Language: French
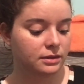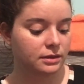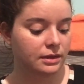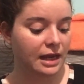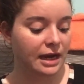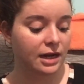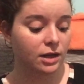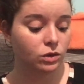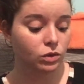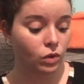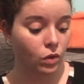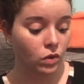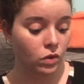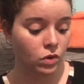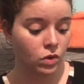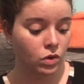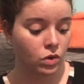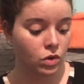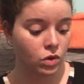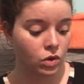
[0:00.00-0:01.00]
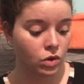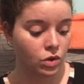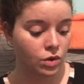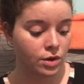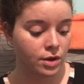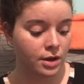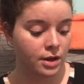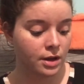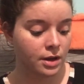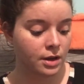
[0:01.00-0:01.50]
Techno
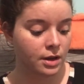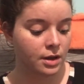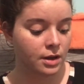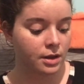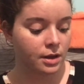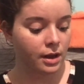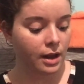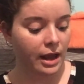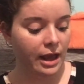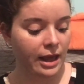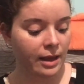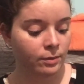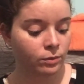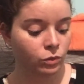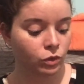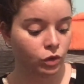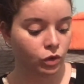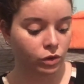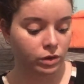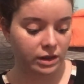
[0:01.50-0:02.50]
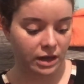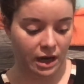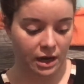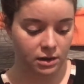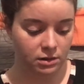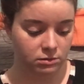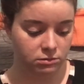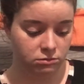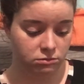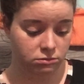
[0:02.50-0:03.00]
M2K.
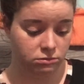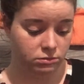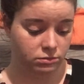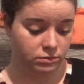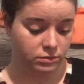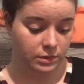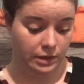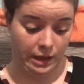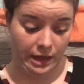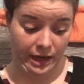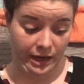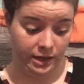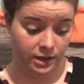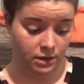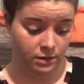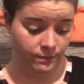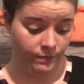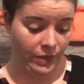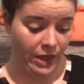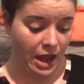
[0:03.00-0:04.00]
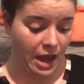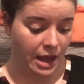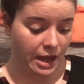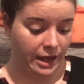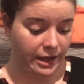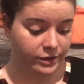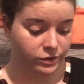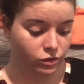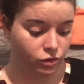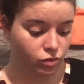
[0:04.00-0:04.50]
Nike.
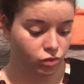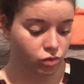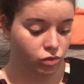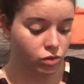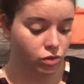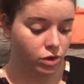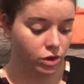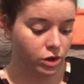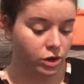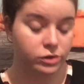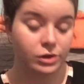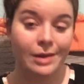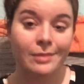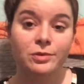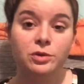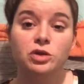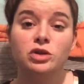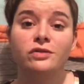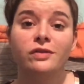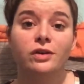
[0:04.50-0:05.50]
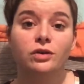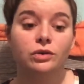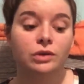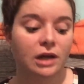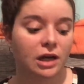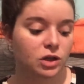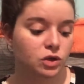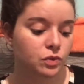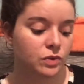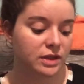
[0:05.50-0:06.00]
Et du coup, euh, d'habitude, je fais du
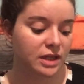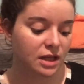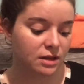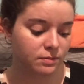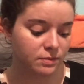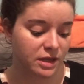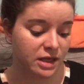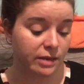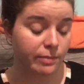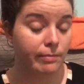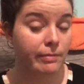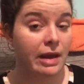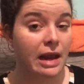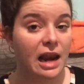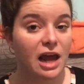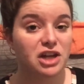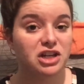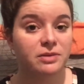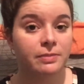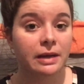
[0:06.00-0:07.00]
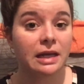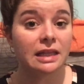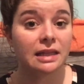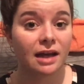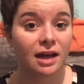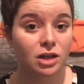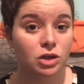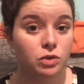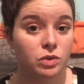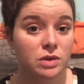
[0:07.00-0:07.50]
38,5. Mais là, j'ai pris
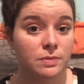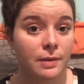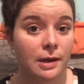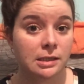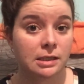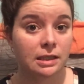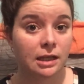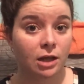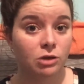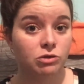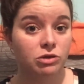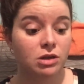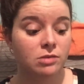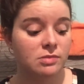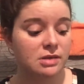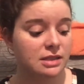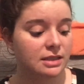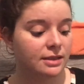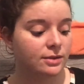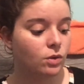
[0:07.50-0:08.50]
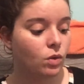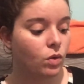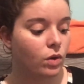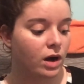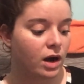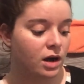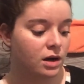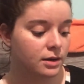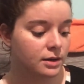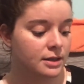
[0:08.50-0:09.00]
38 parce que 38,5, c'était trop
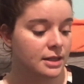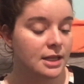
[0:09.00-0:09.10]
grand.